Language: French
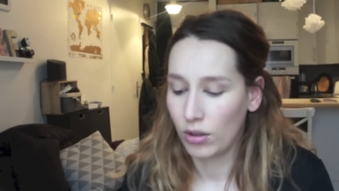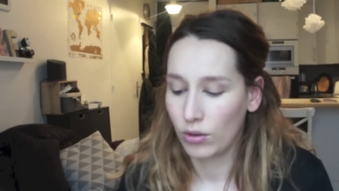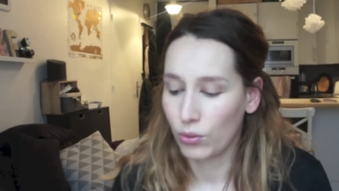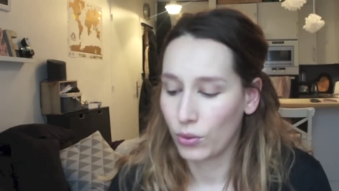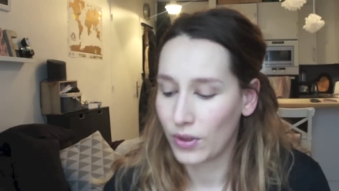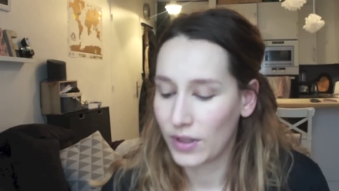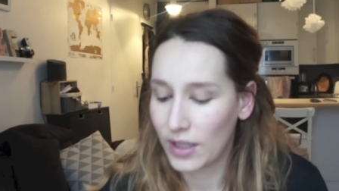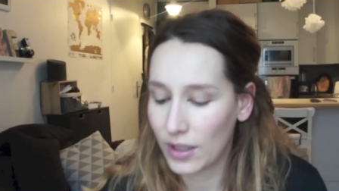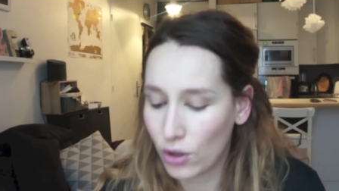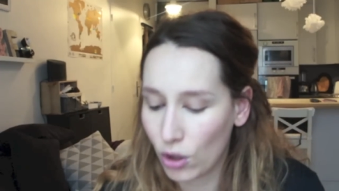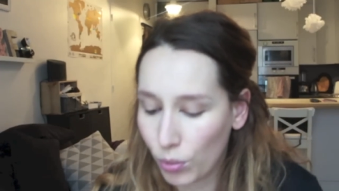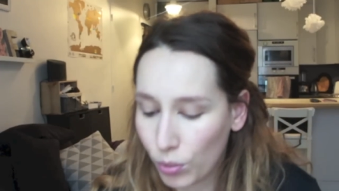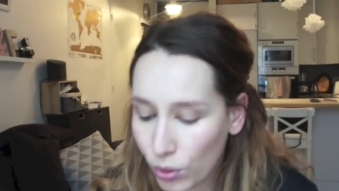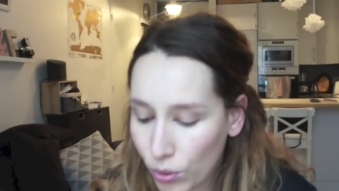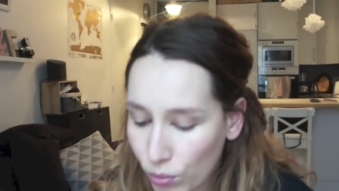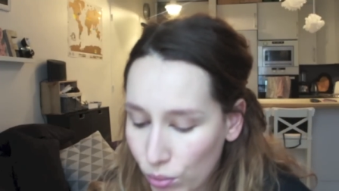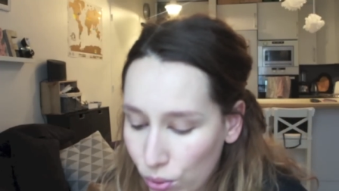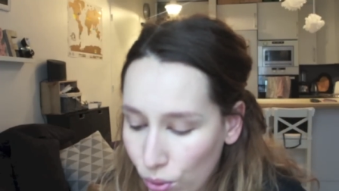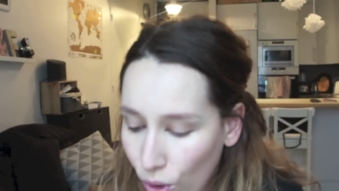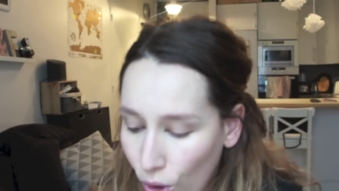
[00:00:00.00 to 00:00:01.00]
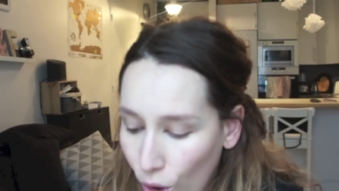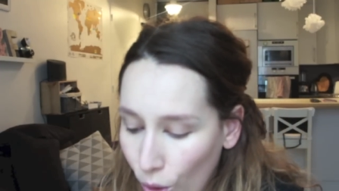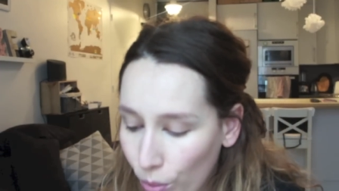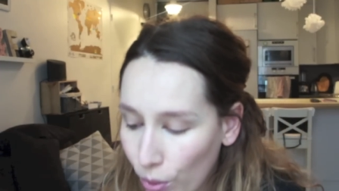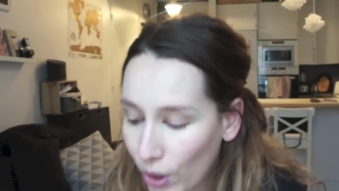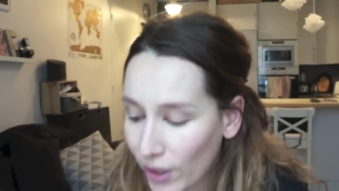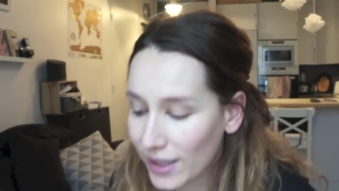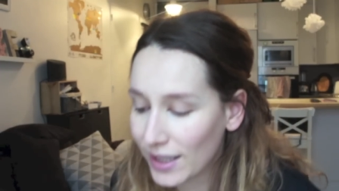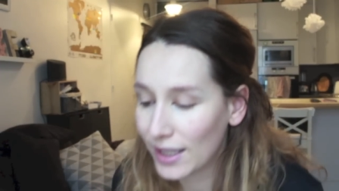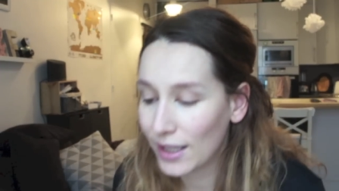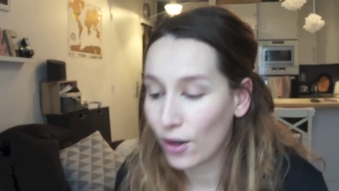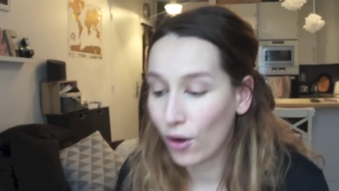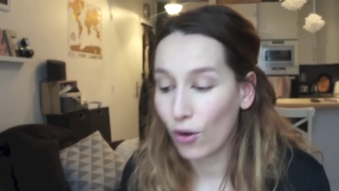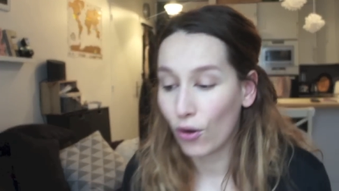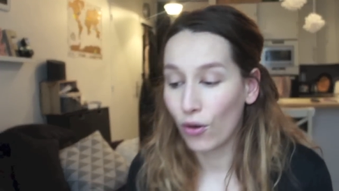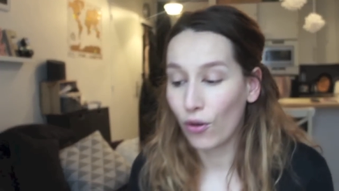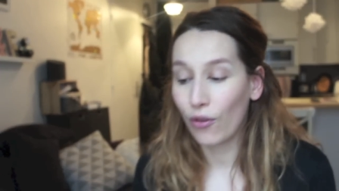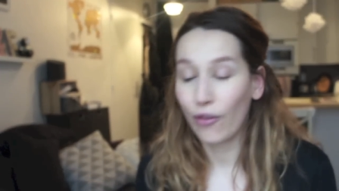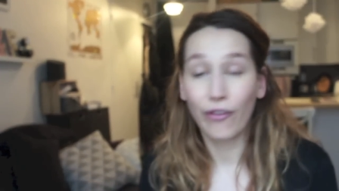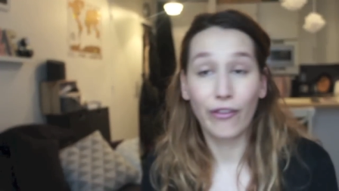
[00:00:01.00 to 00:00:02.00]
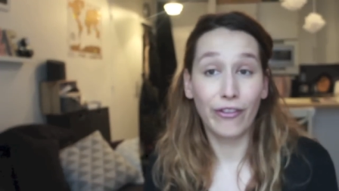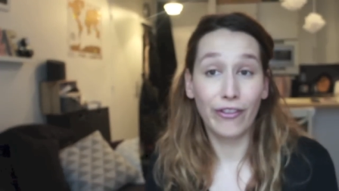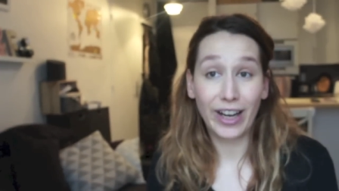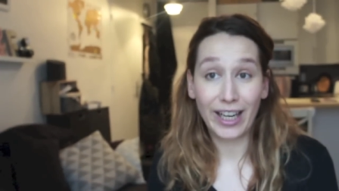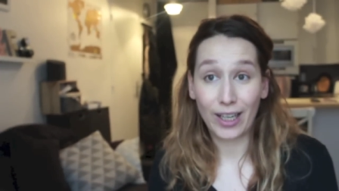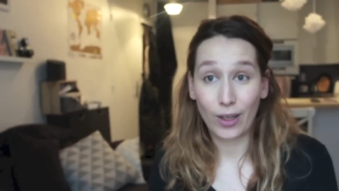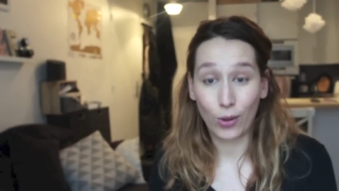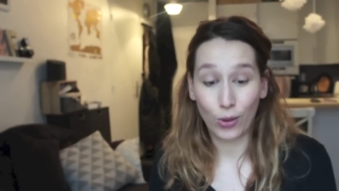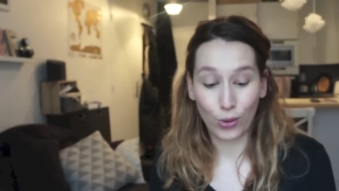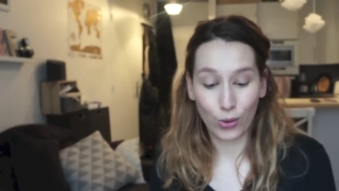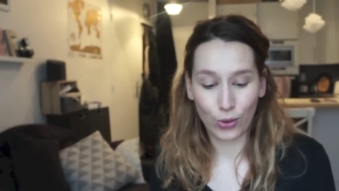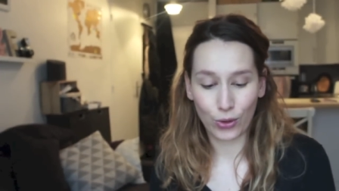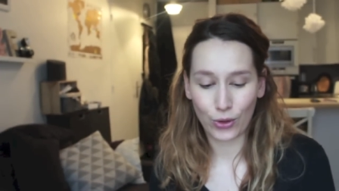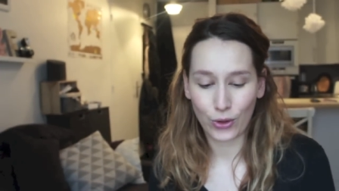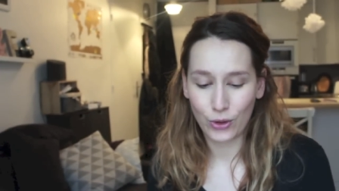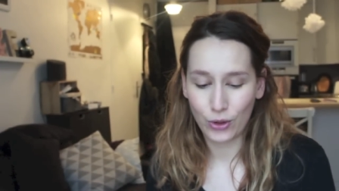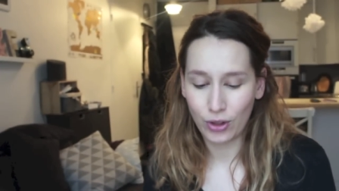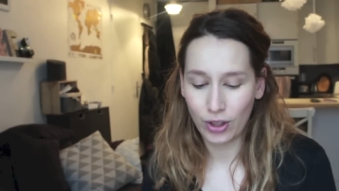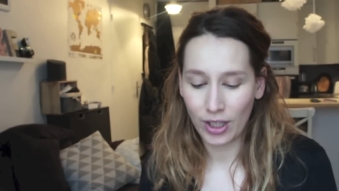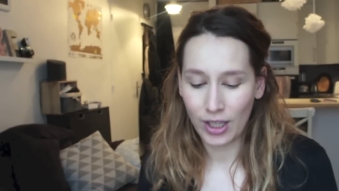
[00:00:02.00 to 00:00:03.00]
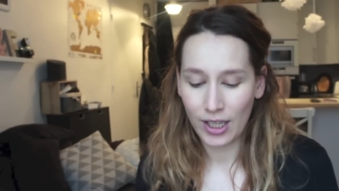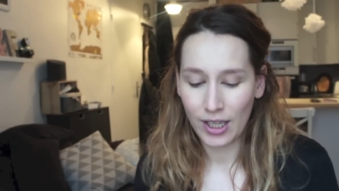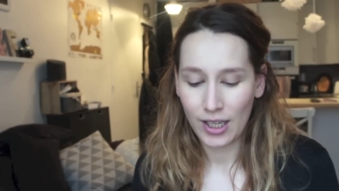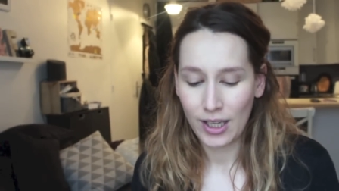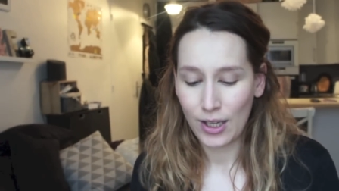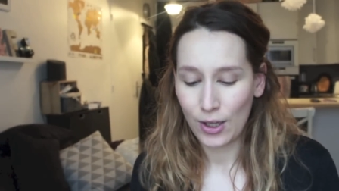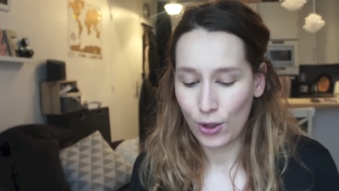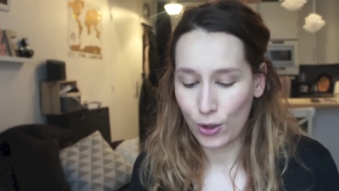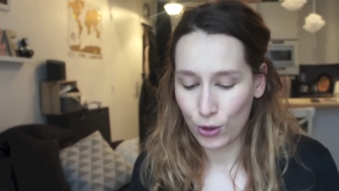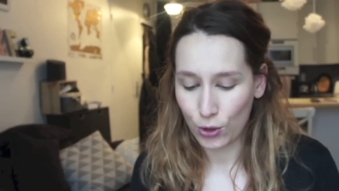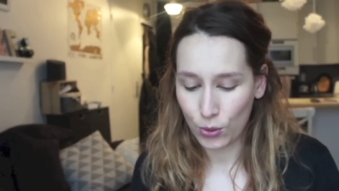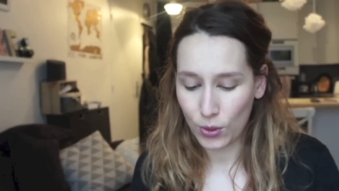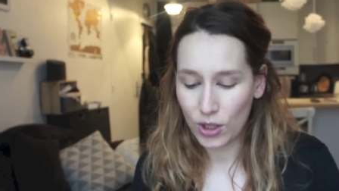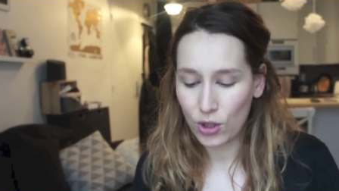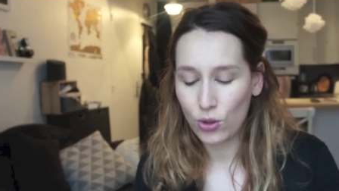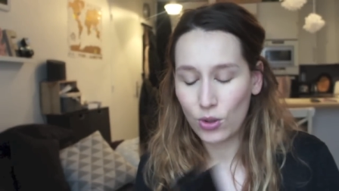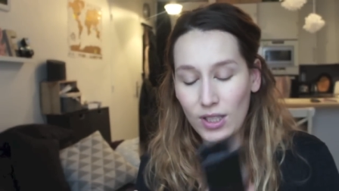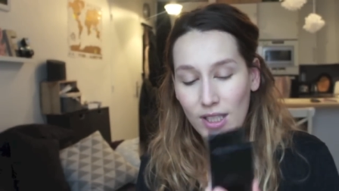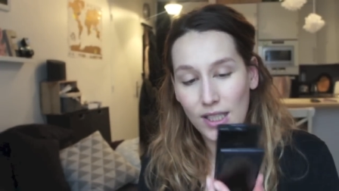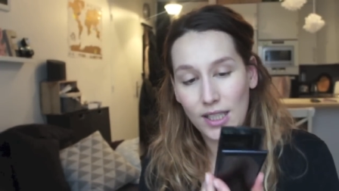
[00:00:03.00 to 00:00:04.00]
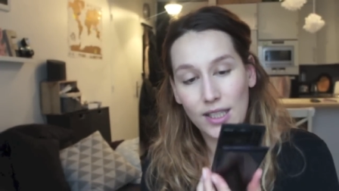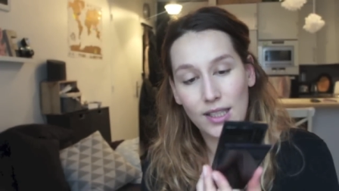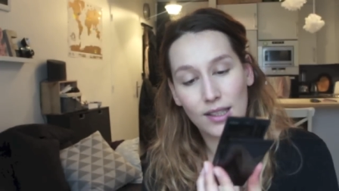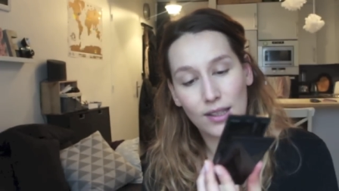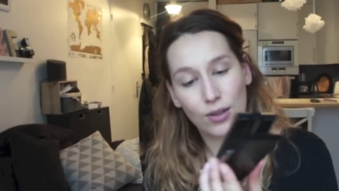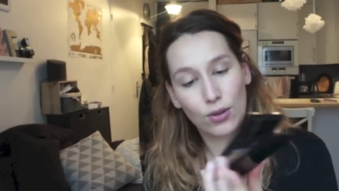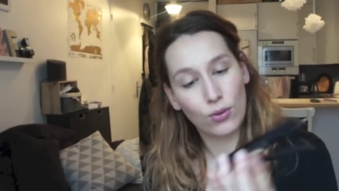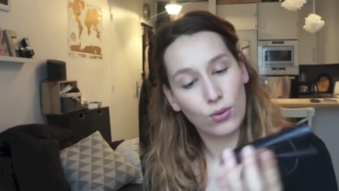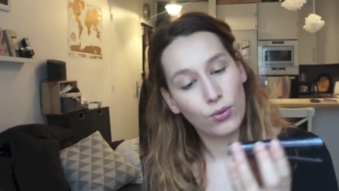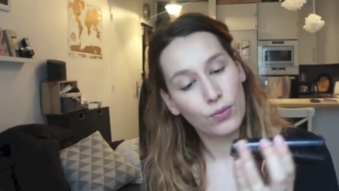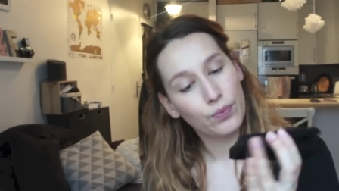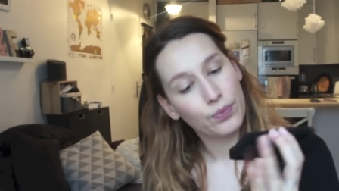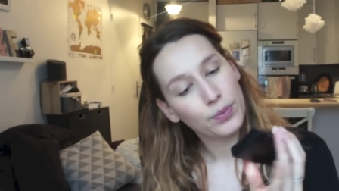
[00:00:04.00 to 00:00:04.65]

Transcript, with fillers: donc c'est top pour emporter en vacances. Ensuite, j'utilise